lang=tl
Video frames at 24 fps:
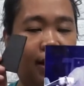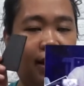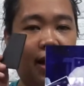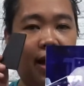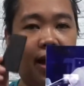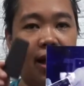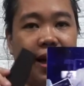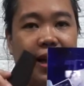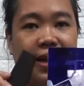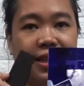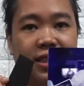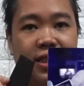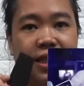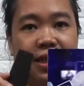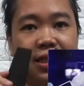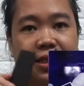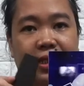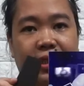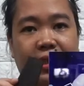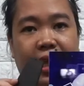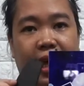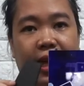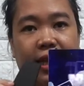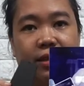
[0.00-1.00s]
kakasyang
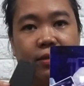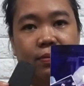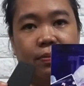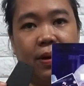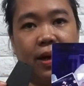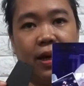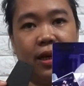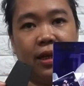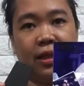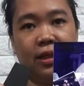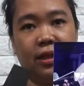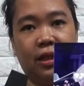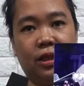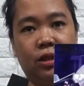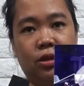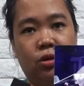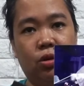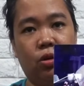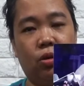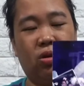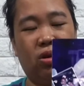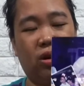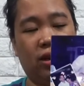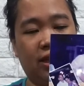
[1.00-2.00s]
stand para dito
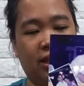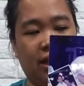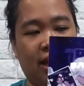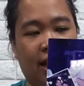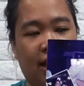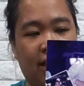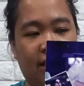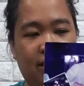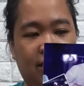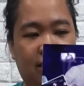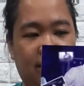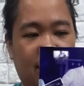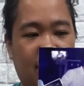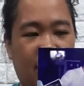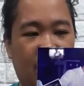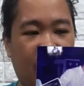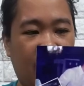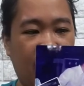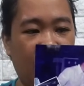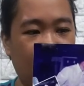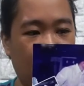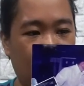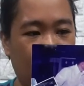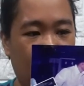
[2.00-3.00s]
o kaya
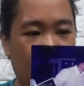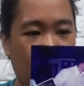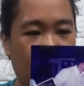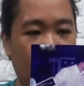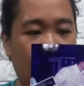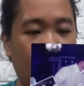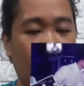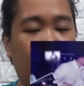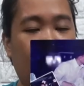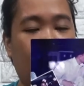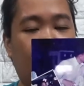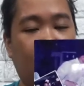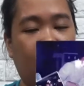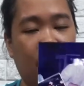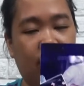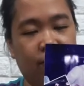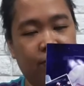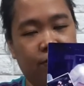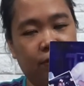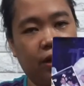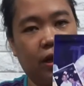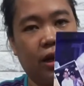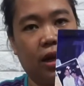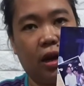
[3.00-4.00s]
iyahang ko.
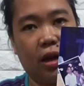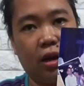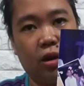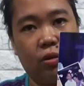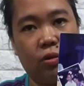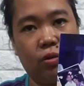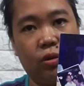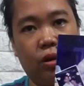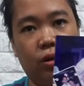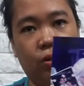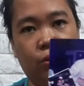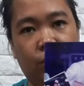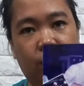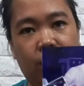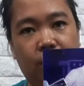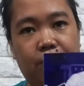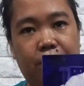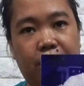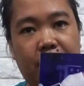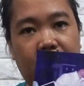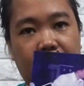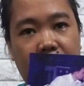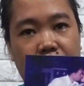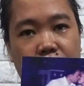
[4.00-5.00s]
Hanap na lang ako ng way.
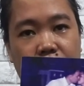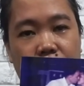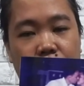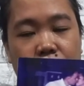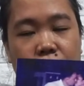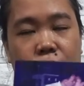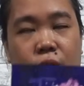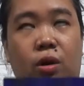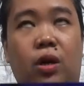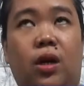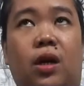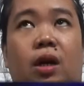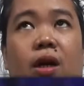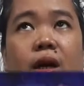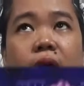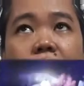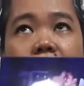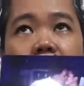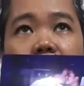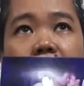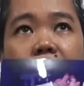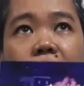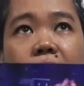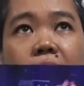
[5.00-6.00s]
Pero,
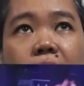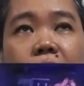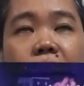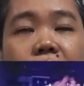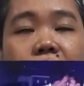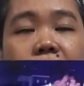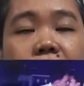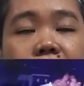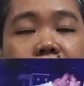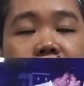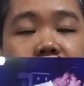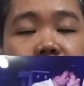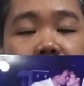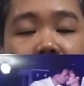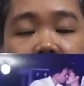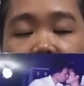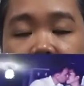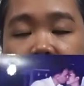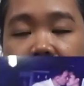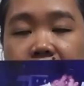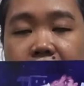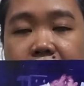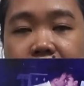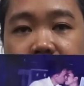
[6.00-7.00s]
uh,
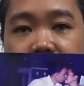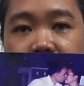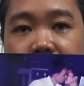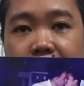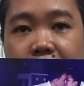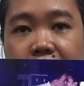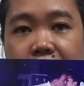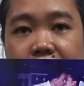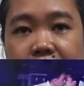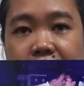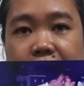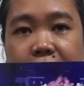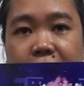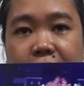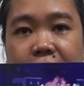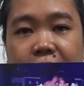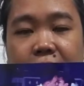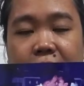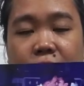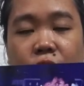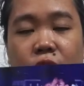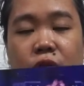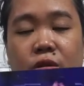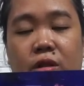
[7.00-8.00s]
I'll try din
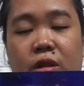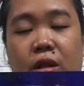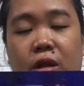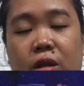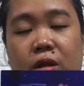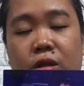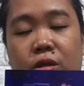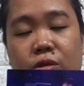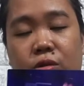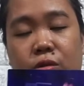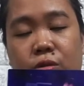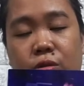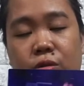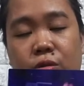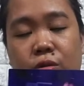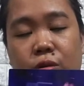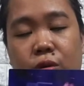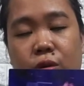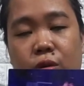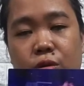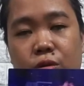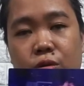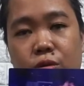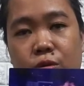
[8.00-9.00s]
na kontakin yung
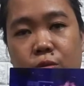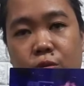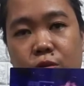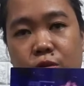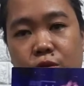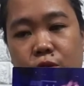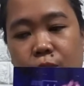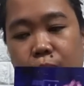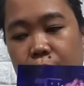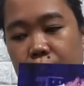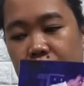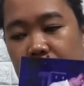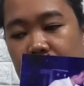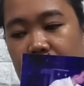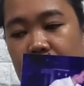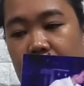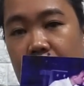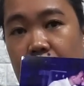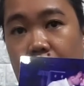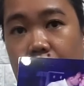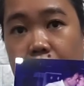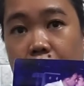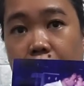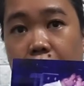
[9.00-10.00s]
customer support
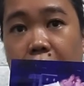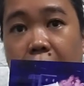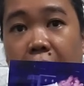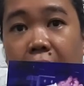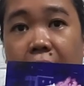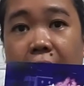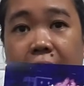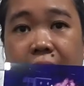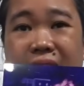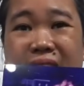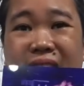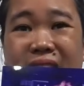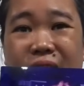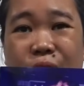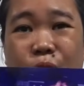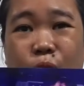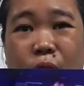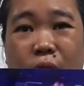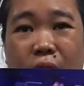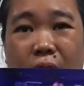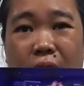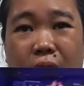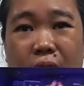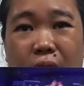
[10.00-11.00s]
nila. Baka hindi
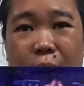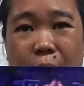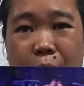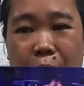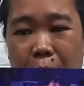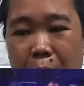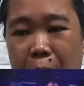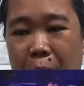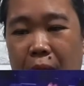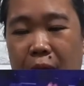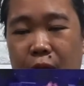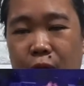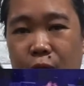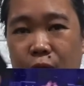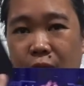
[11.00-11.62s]
ko lang alam pa paano